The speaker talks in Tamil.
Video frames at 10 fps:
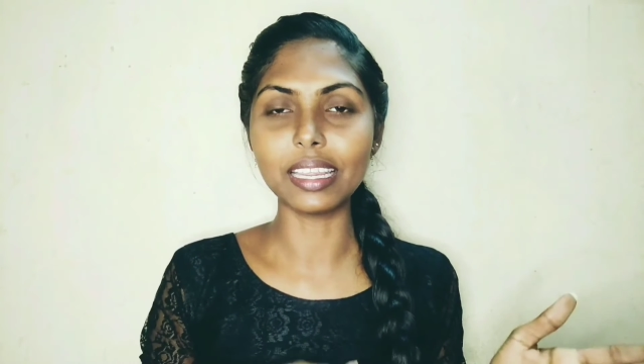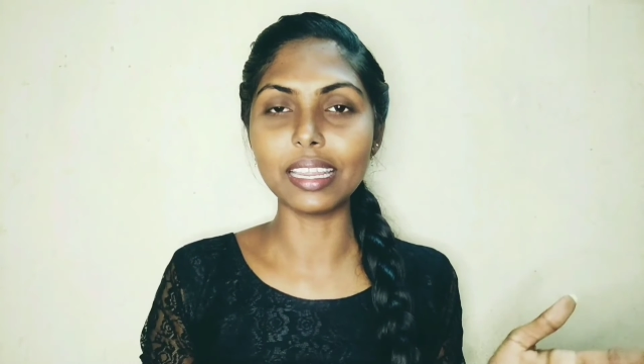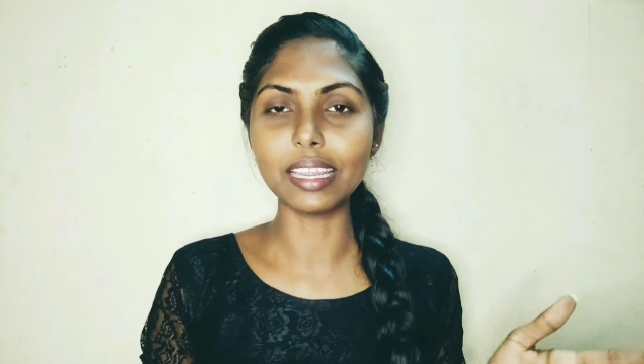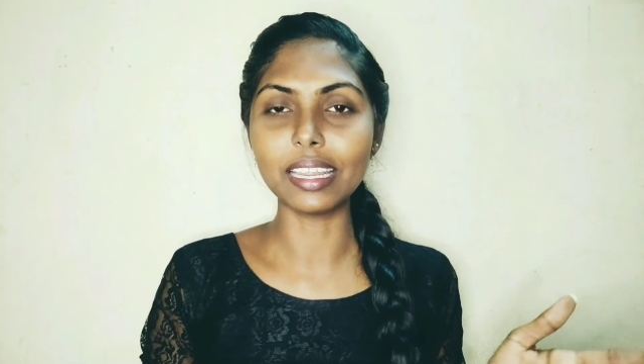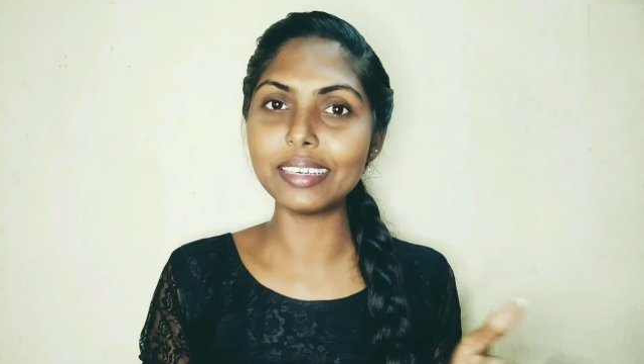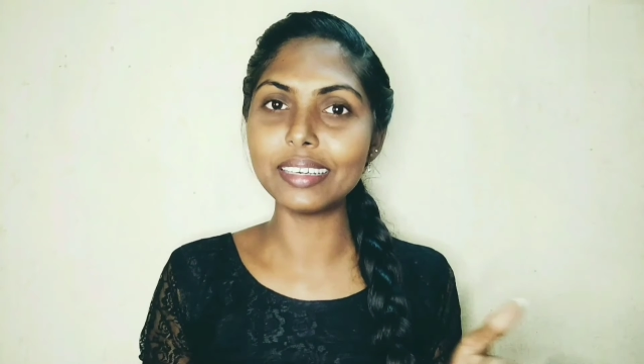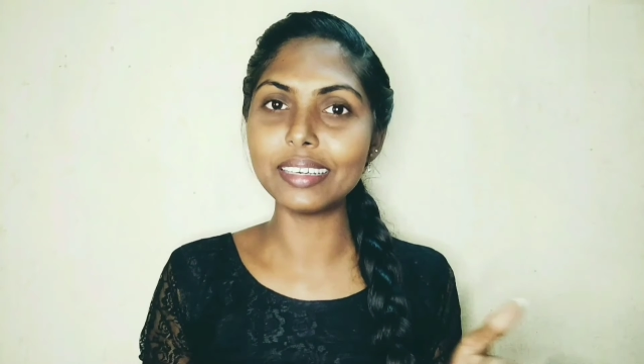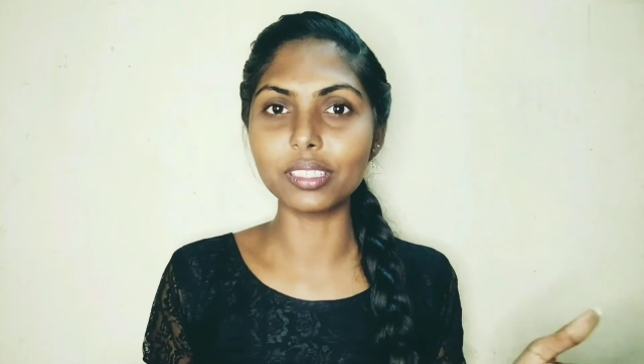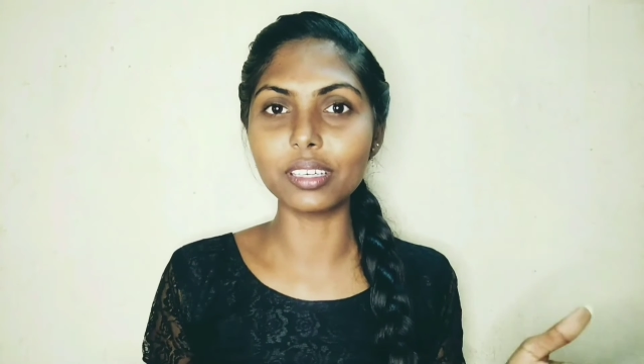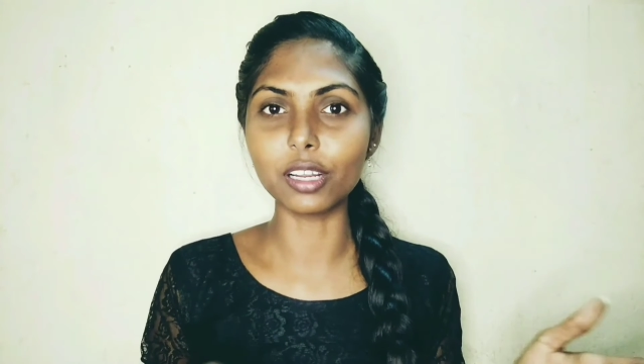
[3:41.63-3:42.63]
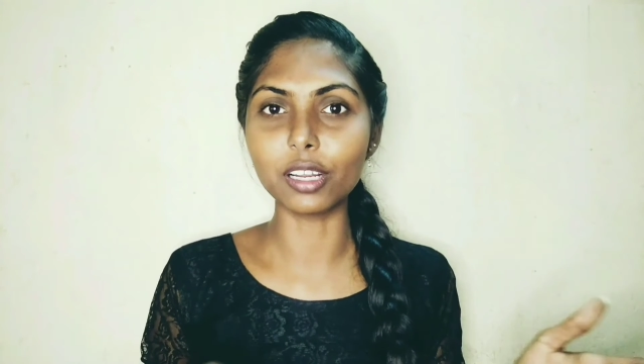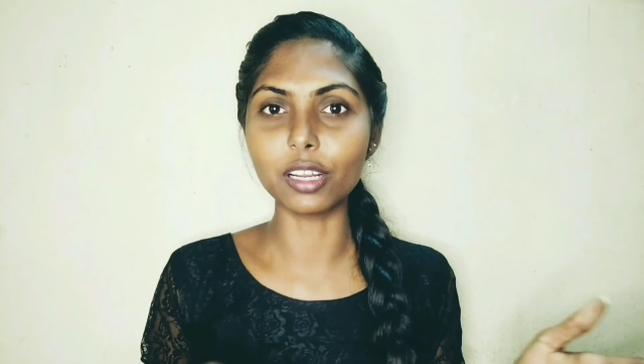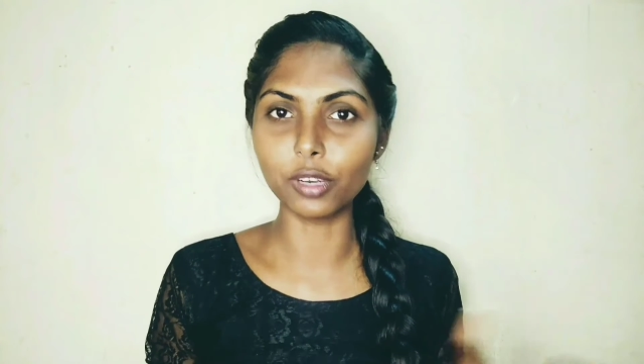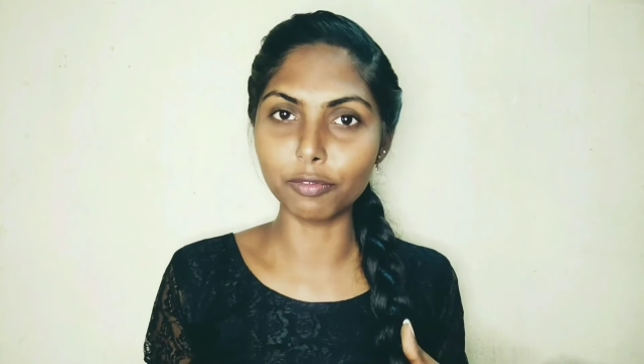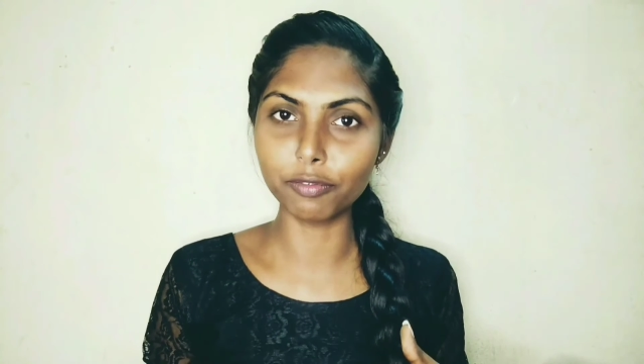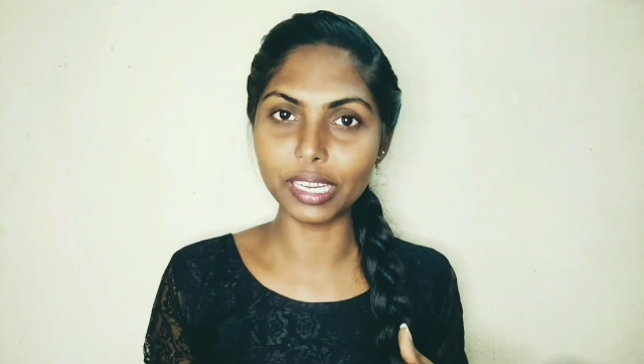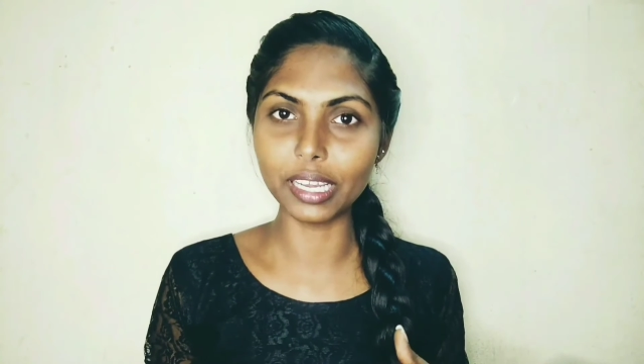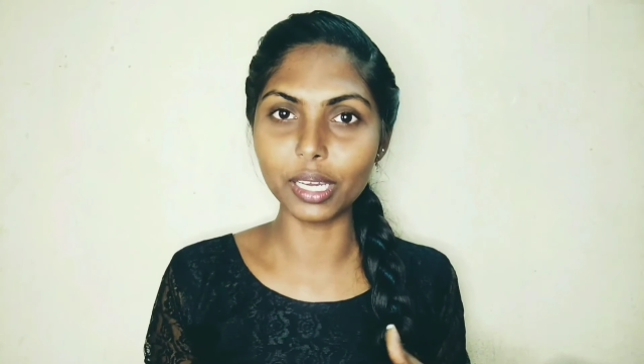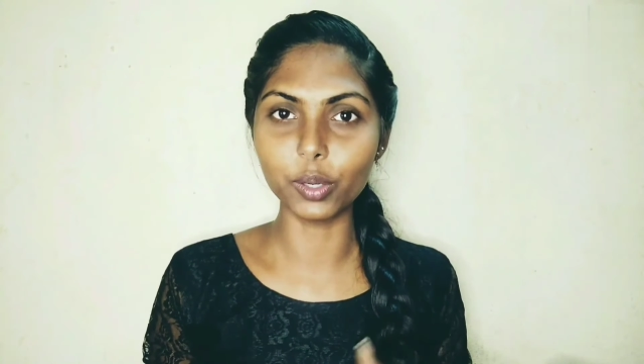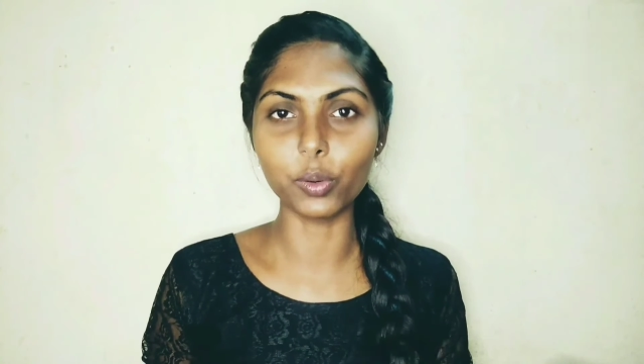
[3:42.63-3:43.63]
எந்த டே வந்து நல்லா ஃபுல்லாக
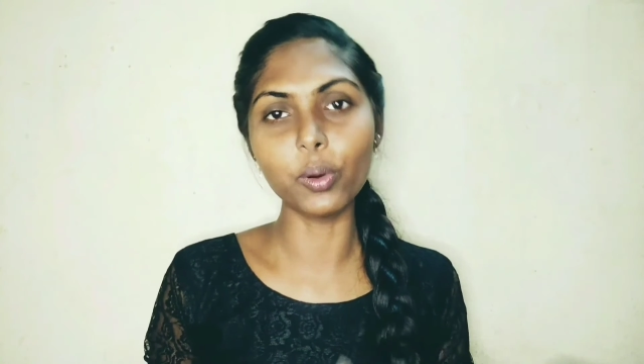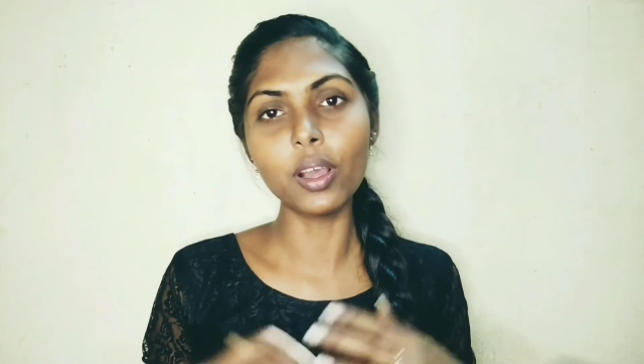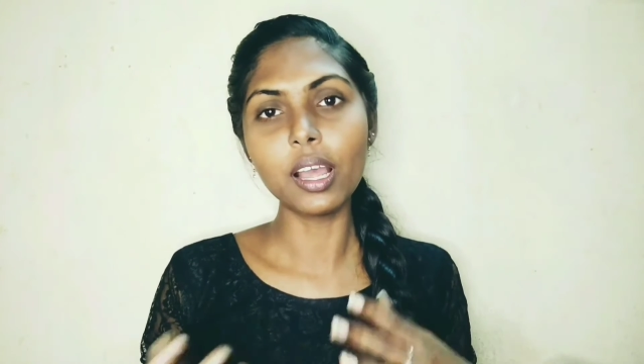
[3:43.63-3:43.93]
ஃப்ரீயாக இருக்கோ